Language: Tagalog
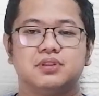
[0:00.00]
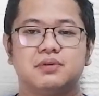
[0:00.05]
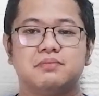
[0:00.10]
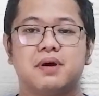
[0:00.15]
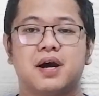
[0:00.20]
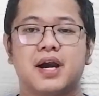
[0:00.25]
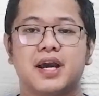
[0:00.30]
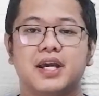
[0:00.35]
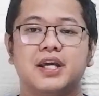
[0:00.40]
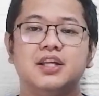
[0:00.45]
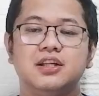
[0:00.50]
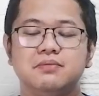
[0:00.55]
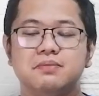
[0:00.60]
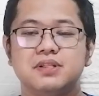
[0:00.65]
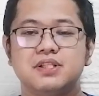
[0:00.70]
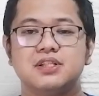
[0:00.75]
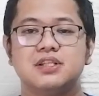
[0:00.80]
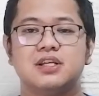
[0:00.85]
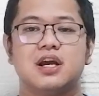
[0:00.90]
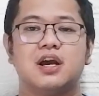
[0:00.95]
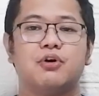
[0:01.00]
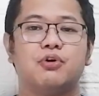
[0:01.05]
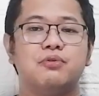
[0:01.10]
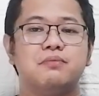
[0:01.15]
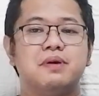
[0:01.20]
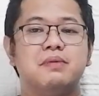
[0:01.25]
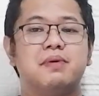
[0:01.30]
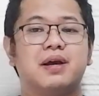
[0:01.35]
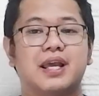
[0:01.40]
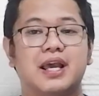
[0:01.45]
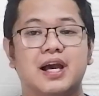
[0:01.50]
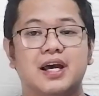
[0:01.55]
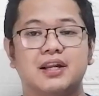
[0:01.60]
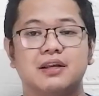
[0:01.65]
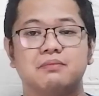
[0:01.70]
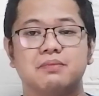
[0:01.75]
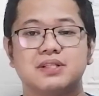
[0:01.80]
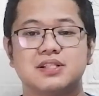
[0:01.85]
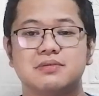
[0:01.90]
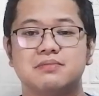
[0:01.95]
sa mga enemies niya or may
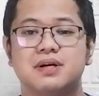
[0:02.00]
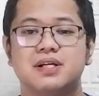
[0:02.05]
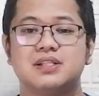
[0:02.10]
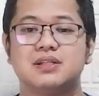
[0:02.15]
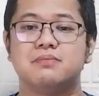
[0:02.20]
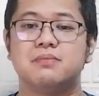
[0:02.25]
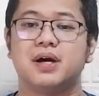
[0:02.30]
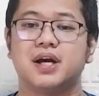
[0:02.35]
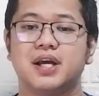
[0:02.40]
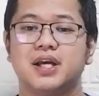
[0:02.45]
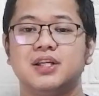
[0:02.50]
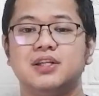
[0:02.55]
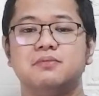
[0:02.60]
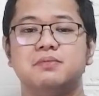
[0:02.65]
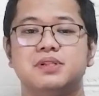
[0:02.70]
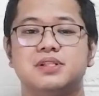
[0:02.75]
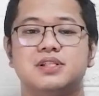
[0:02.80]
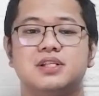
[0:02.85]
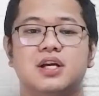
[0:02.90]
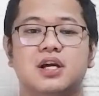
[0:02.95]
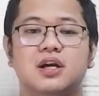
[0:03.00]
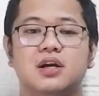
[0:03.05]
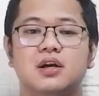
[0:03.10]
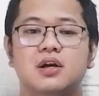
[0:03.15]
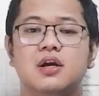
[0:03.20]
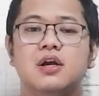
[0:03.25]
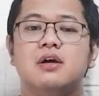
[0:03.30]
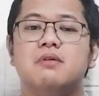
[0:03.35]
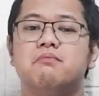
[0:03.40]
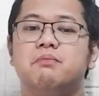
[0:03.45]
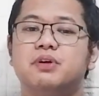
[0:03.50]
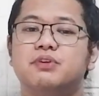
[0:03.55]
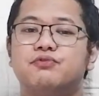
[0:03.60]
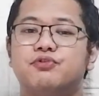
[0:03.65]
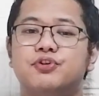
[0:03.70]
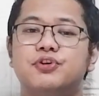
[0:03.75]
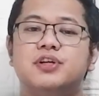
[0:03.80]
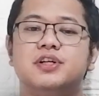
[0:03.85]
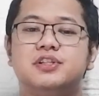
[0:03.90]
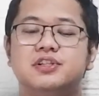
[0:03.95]
mangyaring masama sa mga enemies niya, but
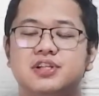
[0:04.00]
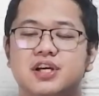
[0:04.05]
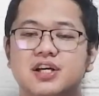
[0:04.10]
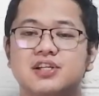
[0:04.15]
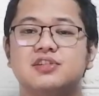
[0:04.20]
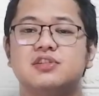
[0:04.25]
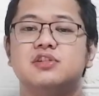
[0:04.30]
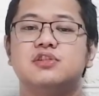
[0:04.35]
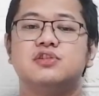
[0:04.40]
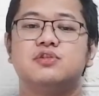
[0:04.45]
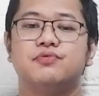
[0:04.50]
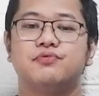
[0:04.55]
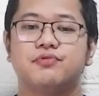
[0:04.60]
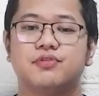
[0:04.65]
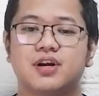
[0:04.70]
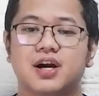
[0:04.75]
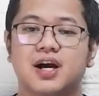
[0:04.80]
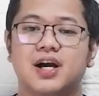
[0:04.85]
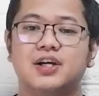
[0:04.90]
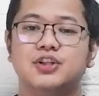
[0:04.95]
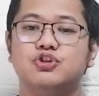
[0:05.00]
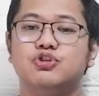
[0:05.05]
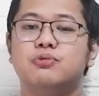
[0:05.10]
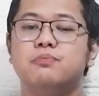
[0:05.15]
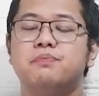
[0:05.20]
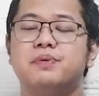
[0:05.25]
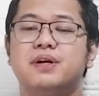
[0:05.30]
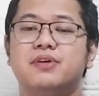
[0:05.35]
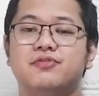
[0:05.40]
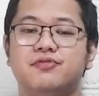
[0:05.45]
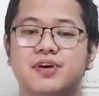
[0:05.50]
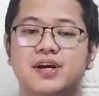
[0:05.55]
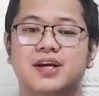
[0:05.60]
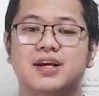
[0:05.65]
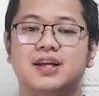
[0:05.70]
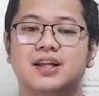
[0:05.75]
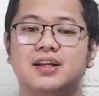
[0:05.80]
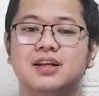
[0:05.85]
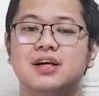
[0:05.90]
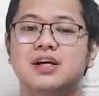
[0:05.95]
for the justice of God to
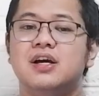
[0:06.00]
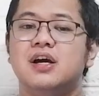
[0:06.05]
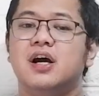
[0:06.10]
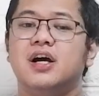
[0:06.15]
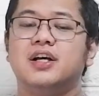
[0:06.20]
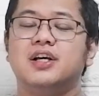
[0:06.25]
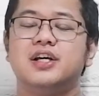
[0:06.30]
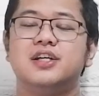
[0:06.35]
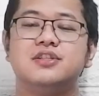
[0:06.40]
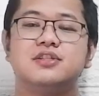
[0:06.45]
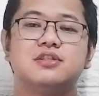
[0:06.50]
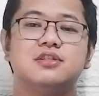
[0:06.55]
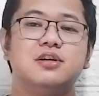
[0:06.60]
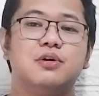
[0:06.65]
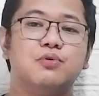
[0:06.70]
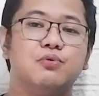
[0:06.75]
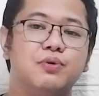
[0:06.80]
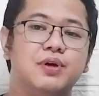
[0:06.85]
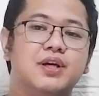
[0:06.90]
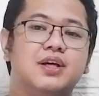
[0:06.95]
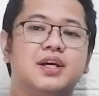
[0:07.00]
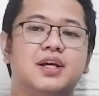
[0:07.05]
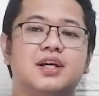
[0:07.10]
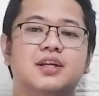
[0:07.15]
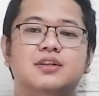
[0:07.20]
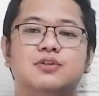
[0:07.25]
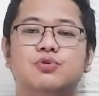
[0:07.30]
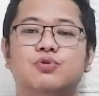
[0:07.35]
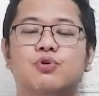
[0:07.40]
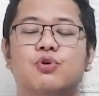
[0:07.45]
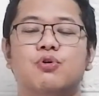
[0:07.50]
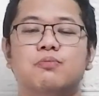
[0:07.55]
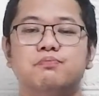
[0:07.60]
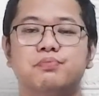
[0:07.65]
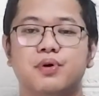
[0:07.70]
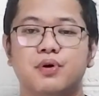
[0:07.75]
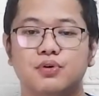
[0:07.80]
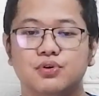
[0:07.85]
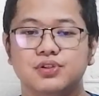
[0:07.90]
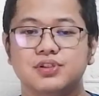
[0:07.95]
prevail against the wicked who
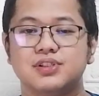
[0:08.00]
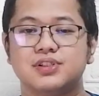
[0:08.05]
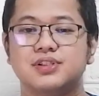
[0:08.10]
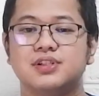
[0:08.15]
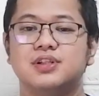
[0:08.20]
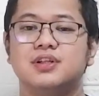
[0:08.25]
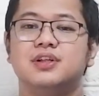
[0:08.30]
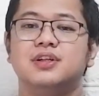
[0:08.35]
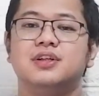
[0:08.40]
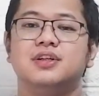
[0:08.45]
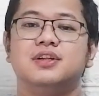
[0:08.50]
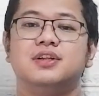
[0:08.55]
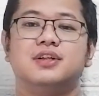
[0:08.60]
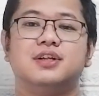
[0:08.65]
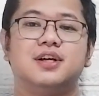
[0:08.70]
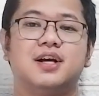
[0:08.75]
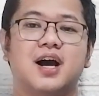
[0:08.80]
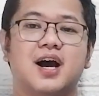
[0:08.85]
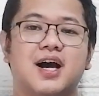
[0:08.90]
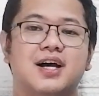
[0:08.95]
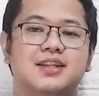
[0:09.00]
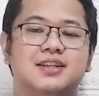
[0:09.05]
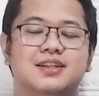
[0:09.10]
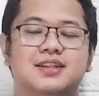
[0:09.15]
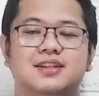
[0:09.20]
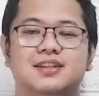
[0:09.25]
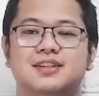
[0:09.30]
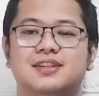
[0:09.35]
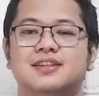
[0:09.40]
oppose God.